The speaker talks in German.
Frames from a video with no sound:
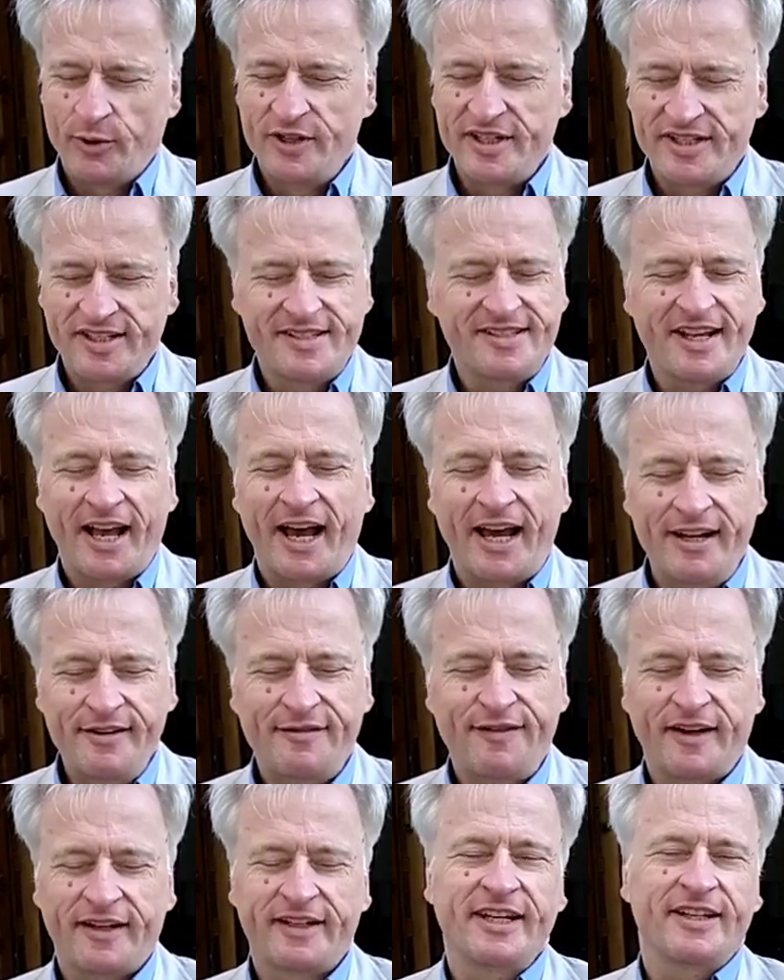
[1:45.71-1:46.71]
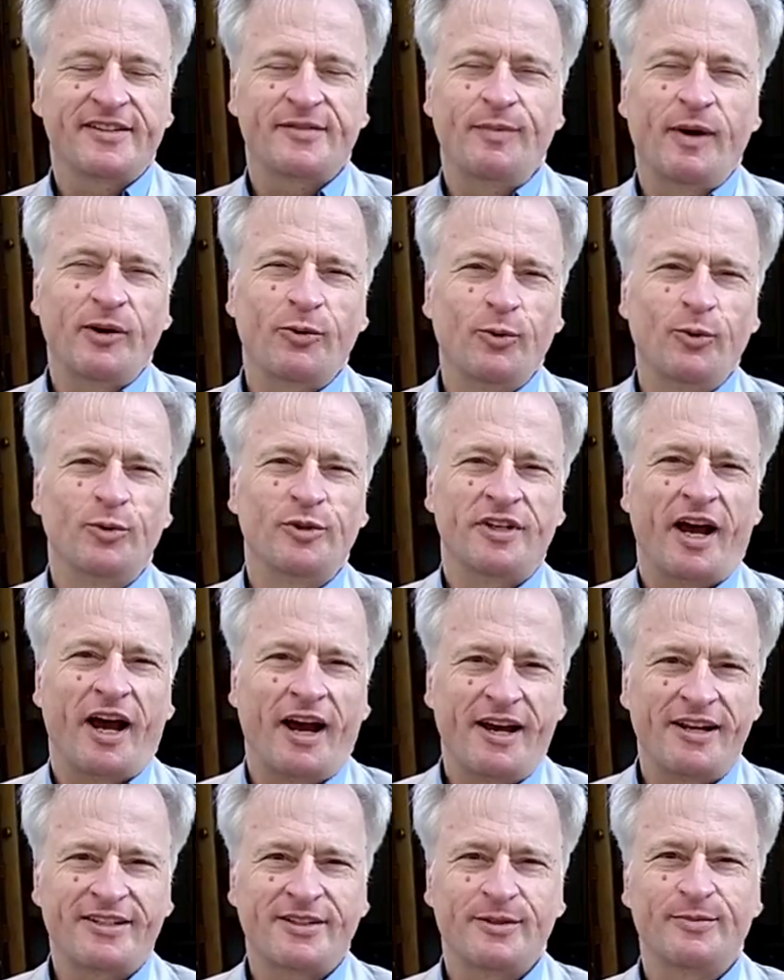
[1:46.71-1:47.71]
Und es ist einfach jetzt mal gut,
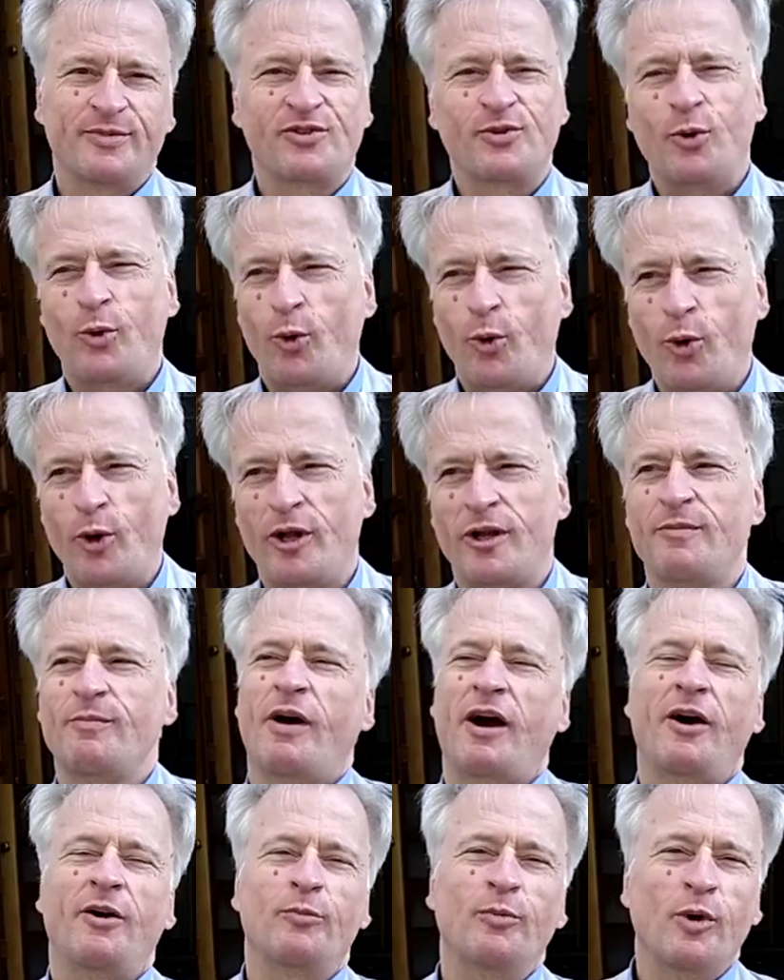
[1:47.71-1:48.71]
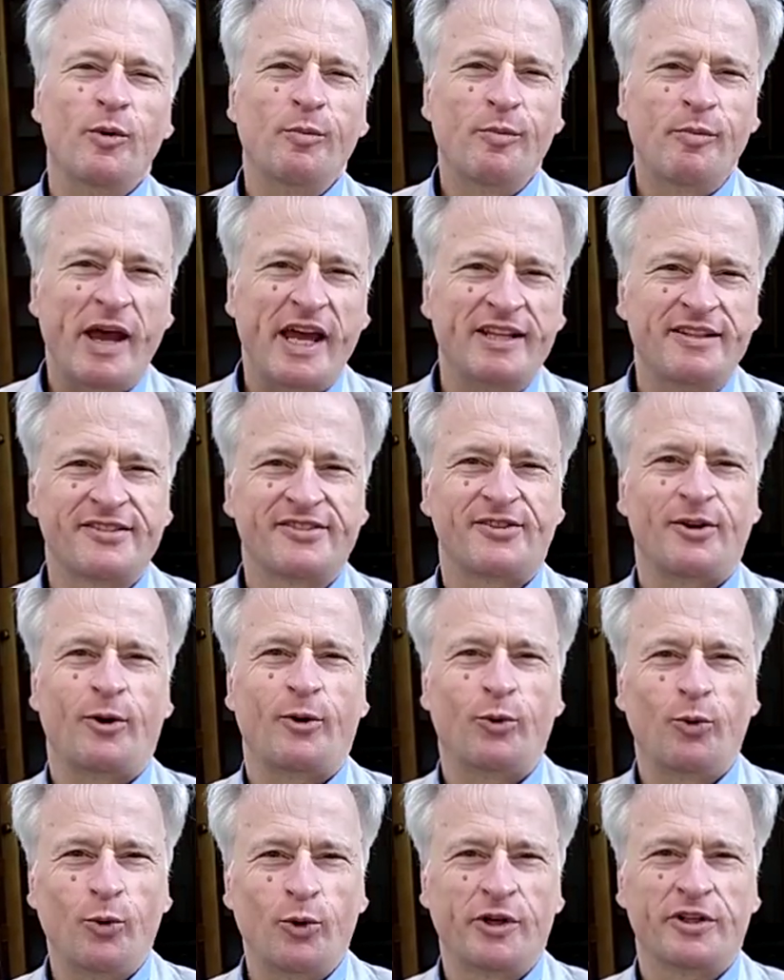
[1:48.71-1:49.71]
Atem zu holen, mal einen Moment zur
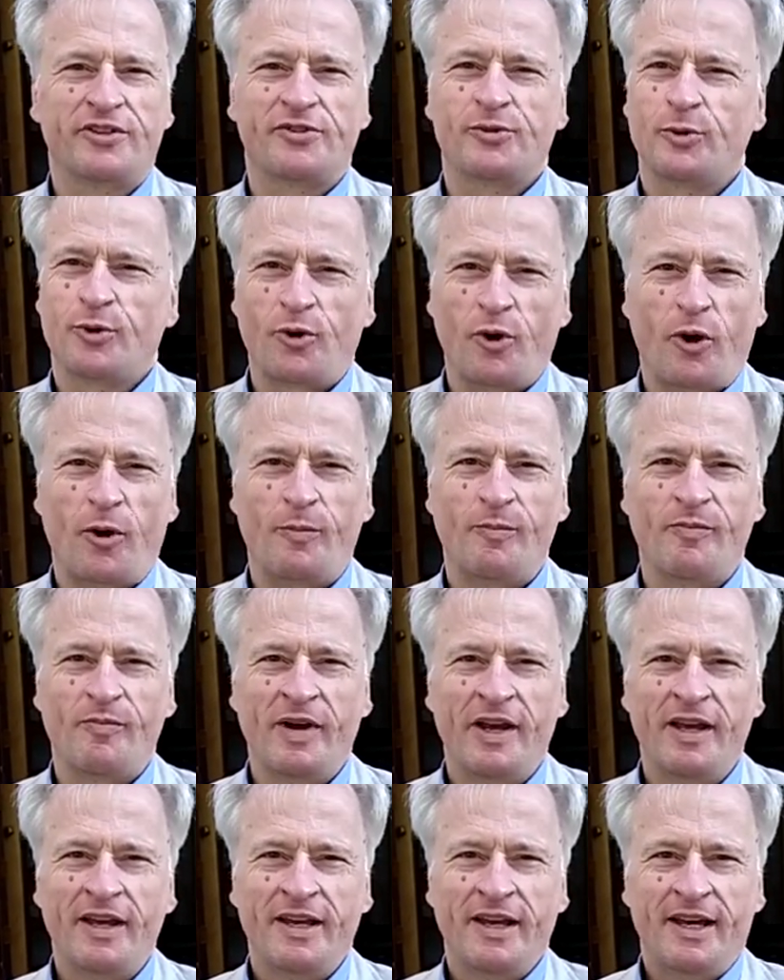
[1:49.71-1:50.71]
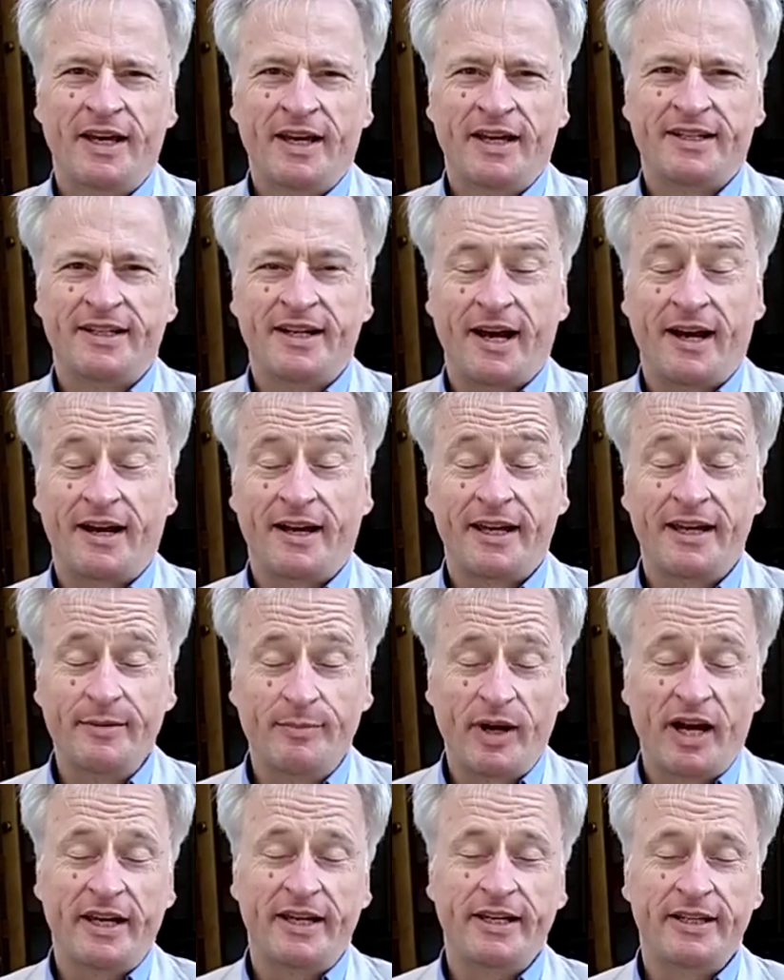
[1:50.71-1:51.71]
Ruhe zu kommen, nach
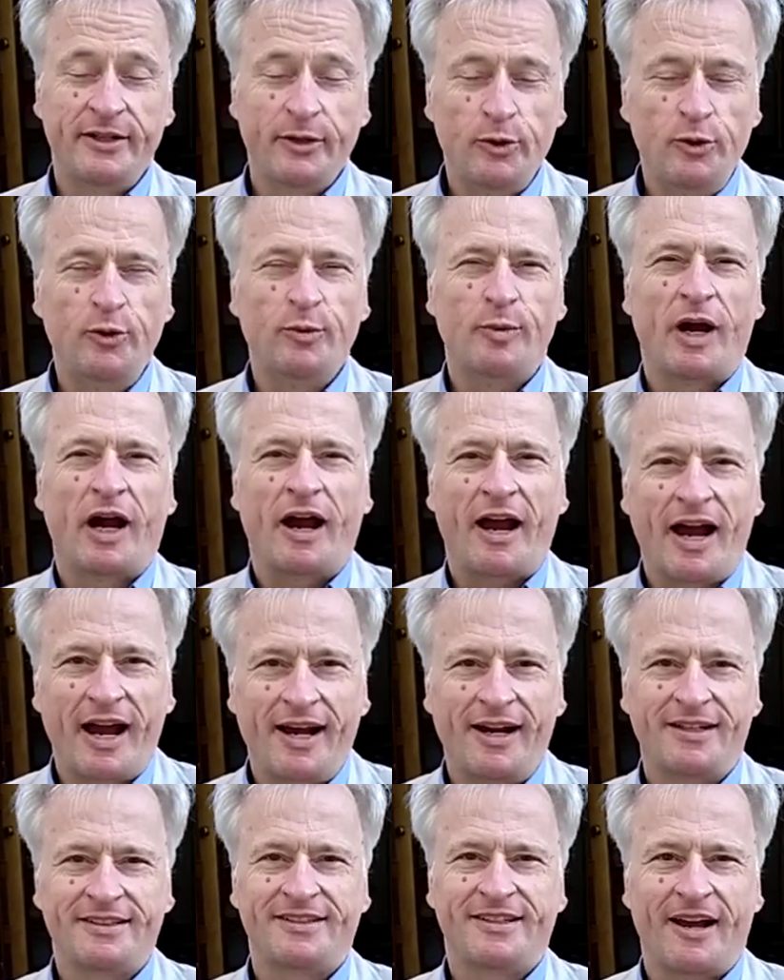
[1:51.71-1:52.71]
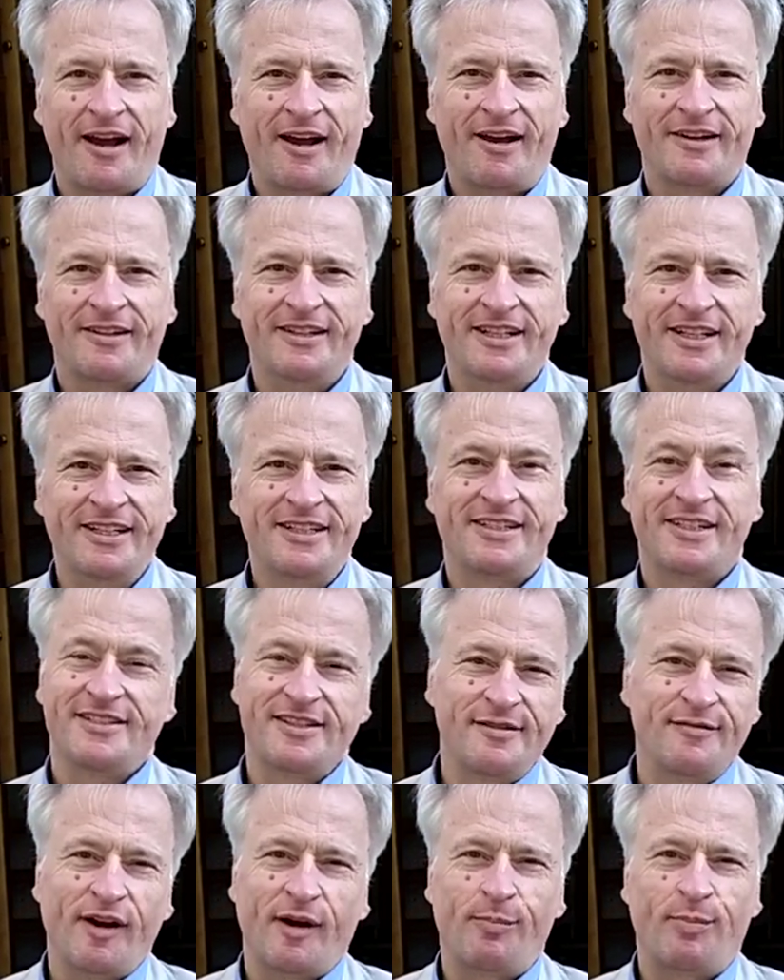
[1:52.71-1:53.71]
immerhin über acht Jahren
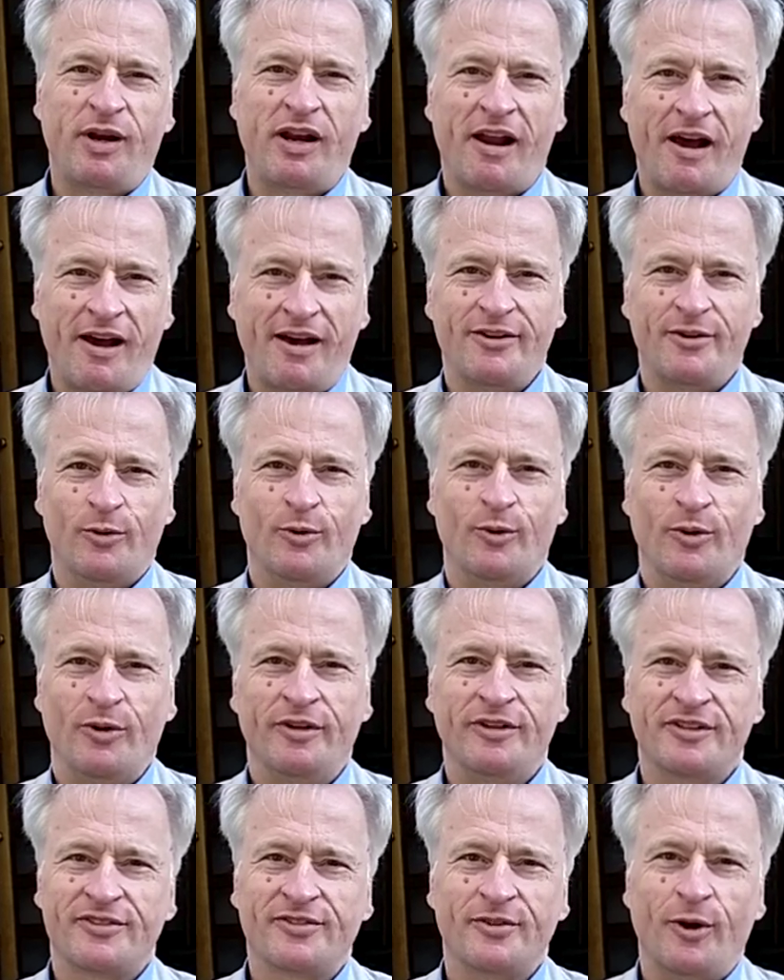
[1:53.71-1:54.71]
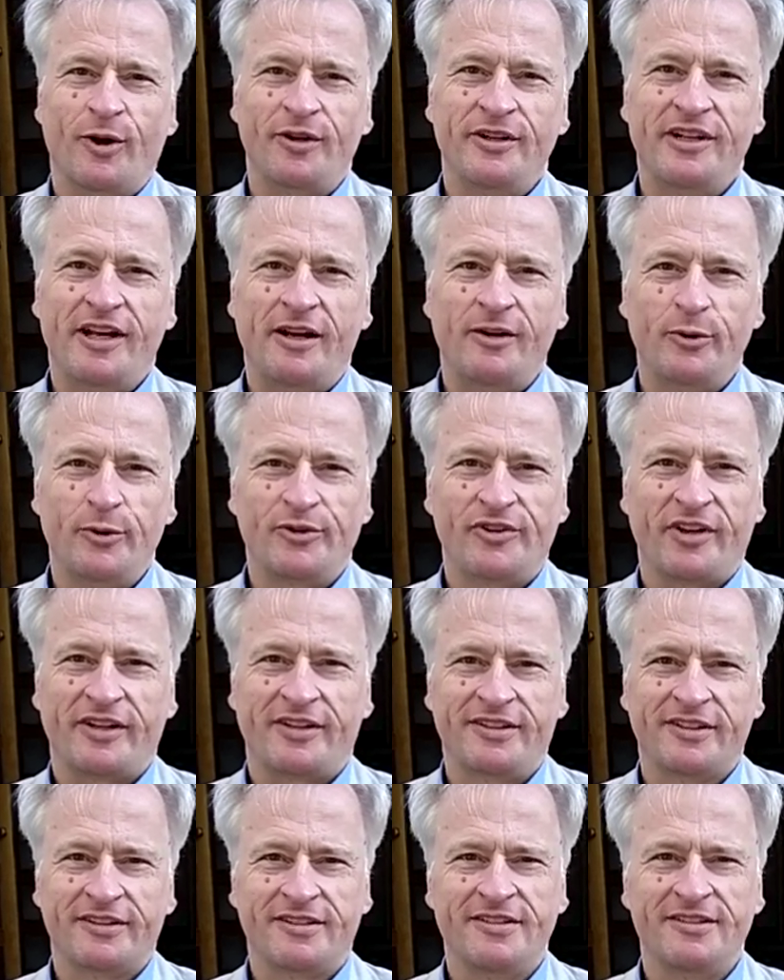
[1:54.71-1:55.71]
intensiver Planung des neuen
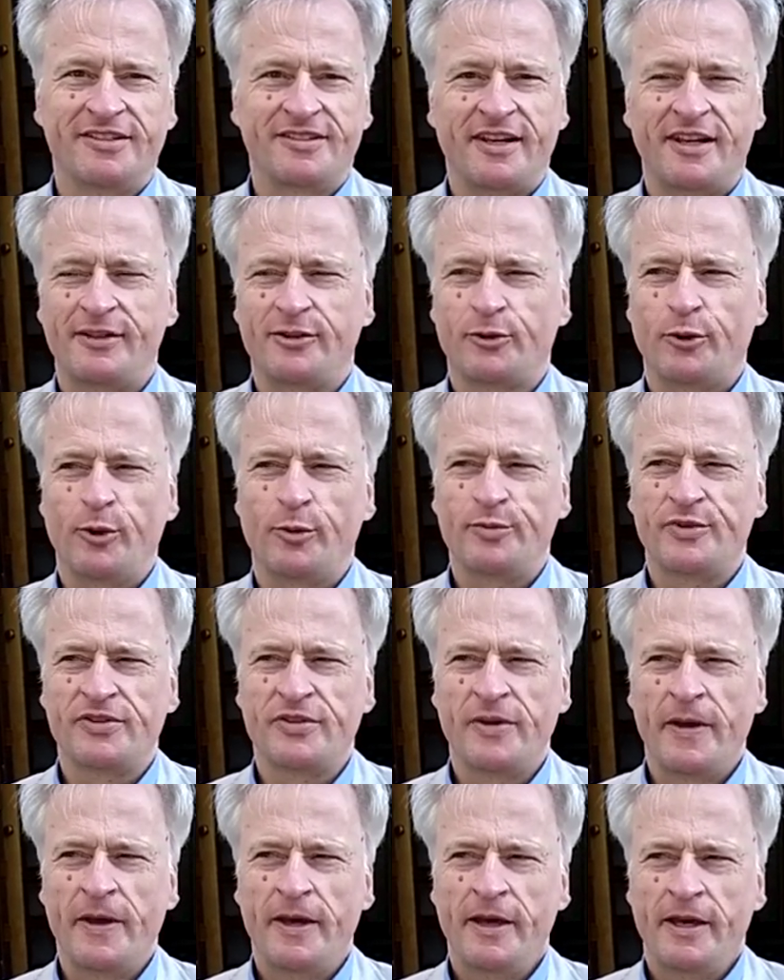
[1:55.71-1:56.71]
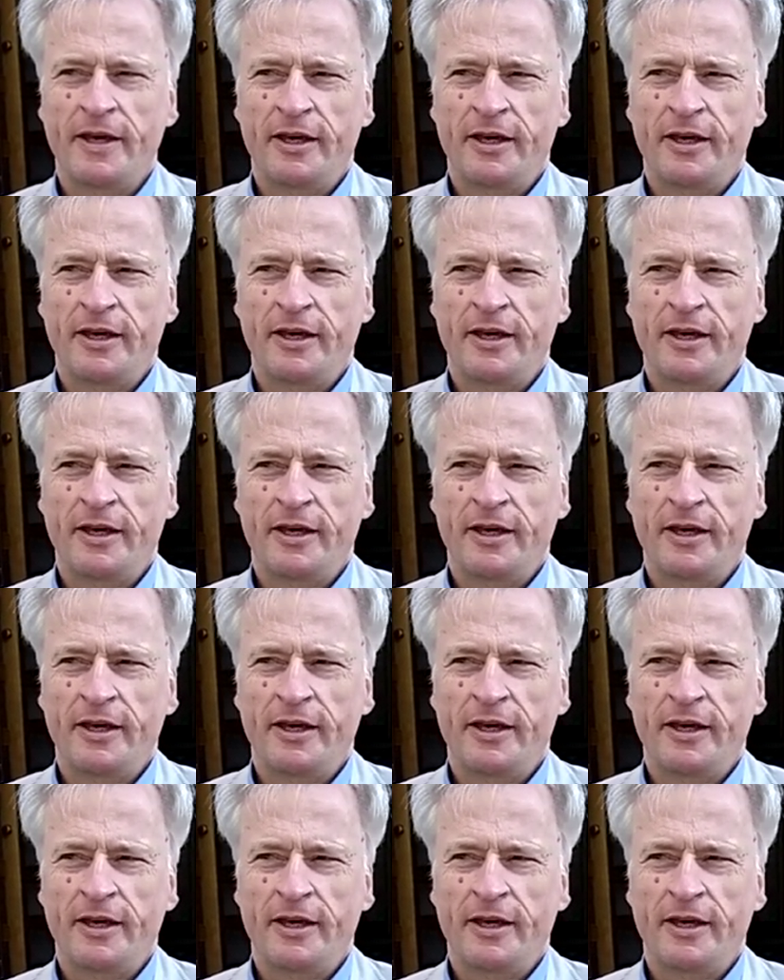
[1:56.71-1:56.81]
Erlöserkirchenzentrums.